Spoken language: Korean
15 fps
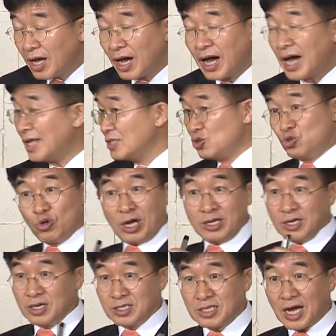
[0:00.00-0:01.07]
안주하는
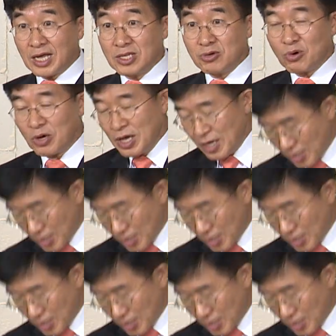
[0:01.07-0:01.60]
것이 아니고